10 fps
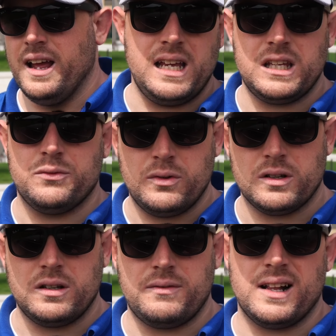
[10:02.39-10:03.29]
Ich
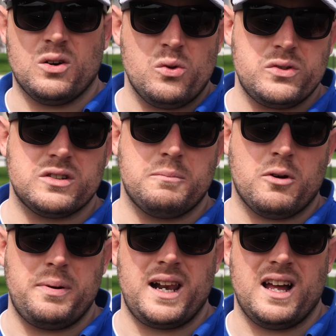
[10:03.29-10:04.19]
würde, weil größere
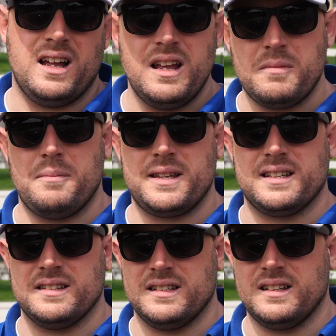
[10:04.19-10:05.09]
Propeller immer
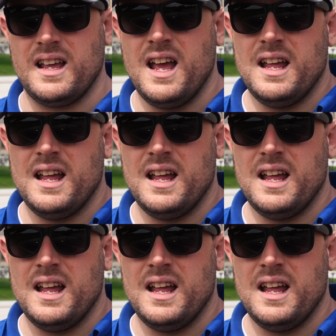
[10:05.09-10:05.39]
besser sind,